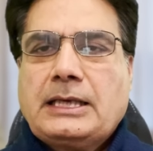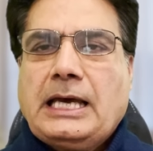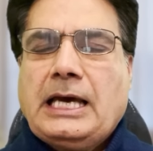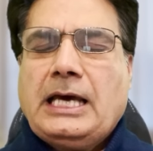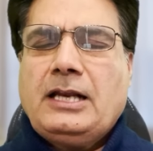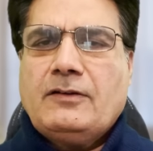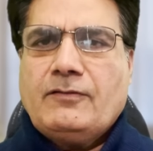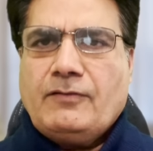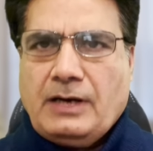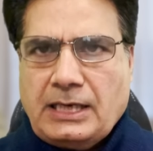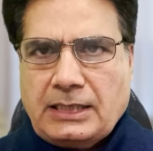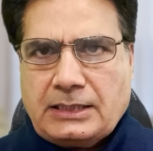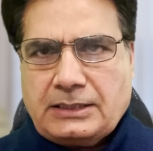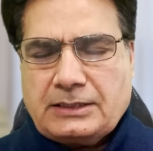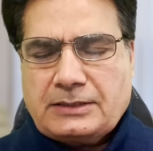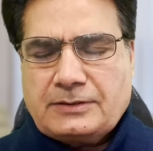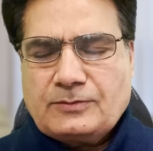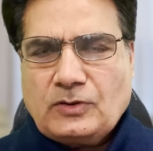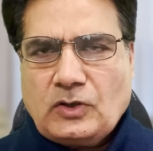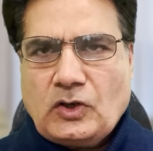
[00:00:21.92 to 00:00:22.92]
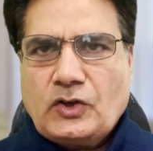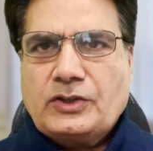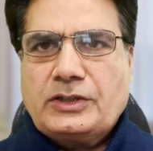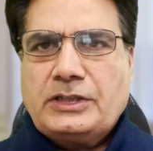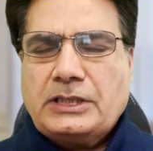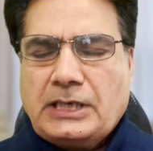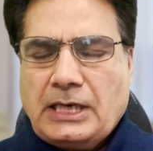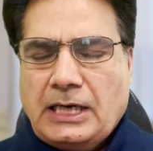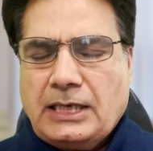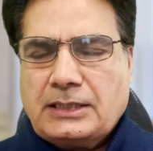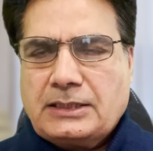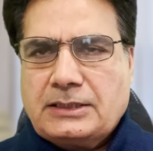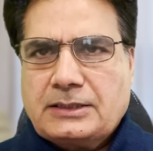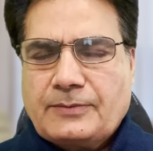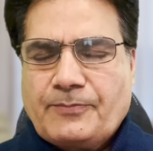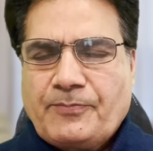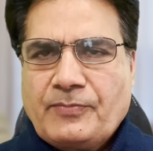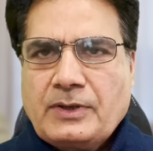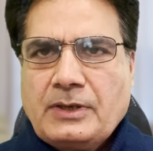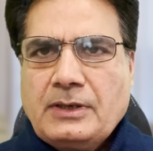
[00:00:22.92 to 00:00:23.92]
कहलवाकर और
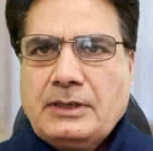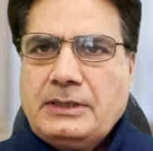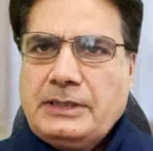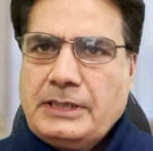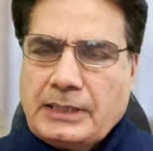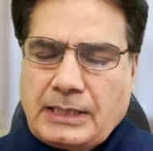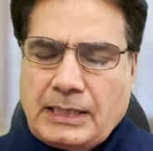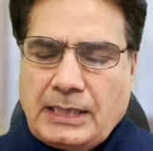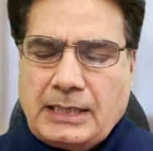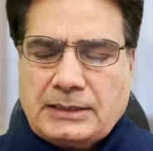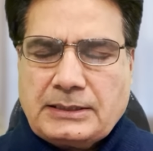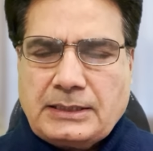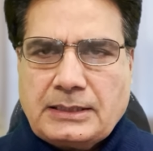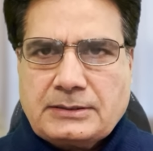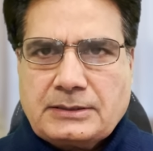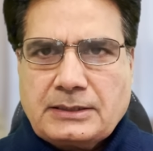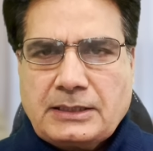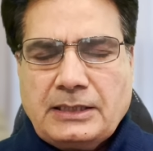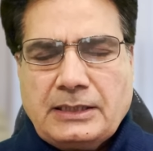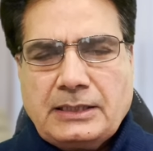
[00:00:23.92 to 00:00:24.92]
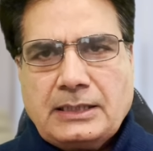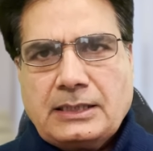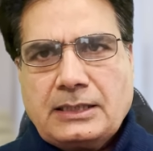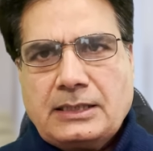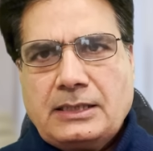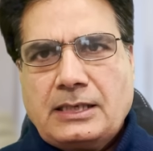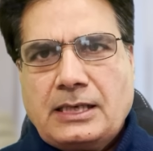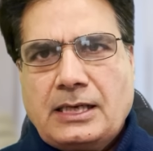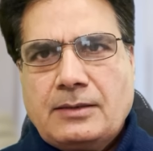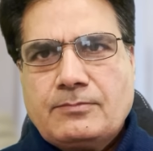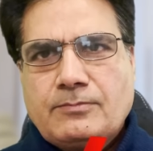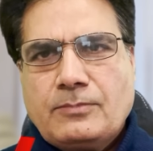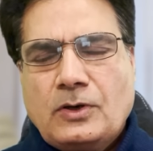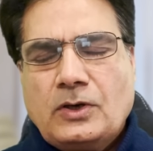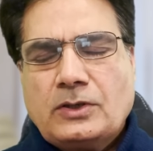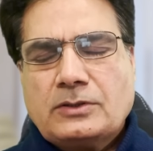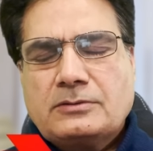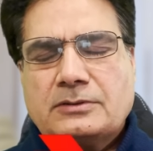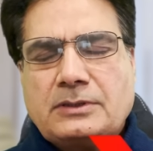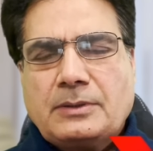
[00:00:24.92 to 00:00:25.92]
दिखाकर ये कहा जा सकेगा कि जनाब
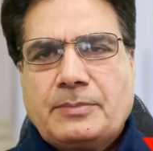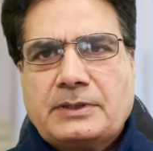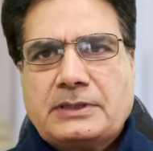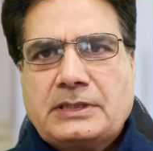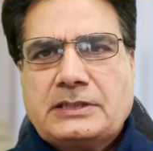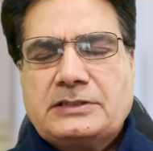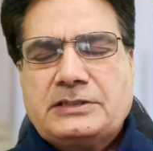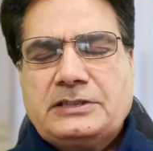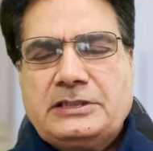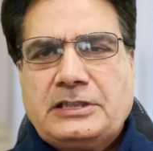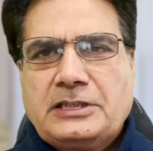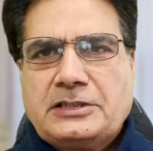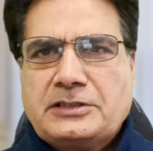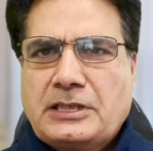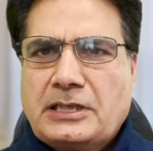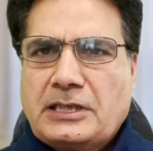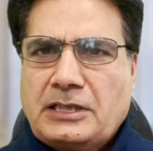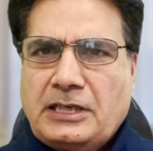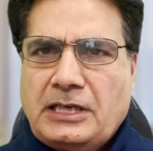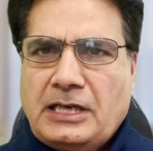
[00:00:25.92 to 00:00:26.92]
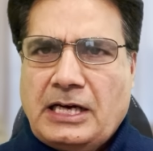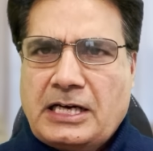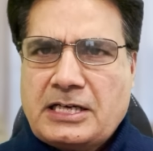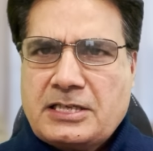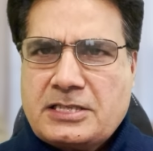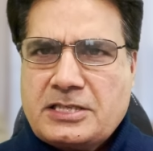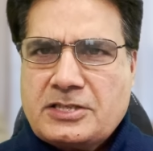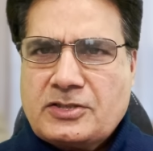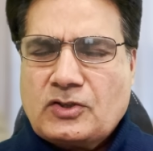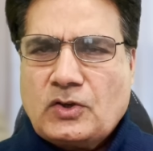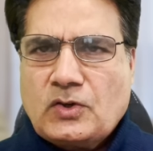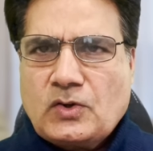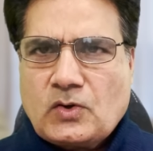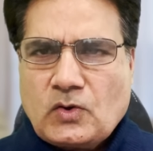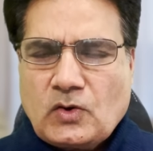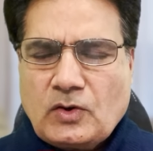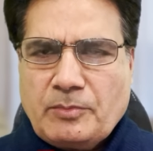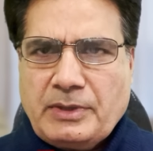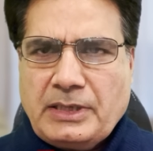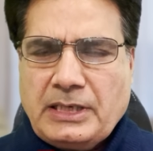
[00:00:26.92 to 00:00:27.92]
बहुत जबरदस्त चीजें चल रही हैं हर चीज
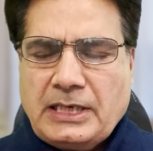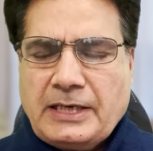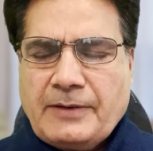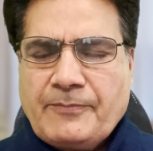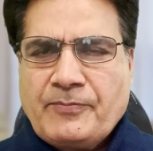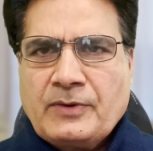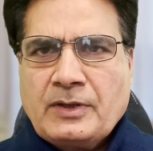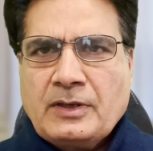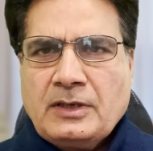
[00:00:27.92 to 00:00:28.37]
कंट्रोल में है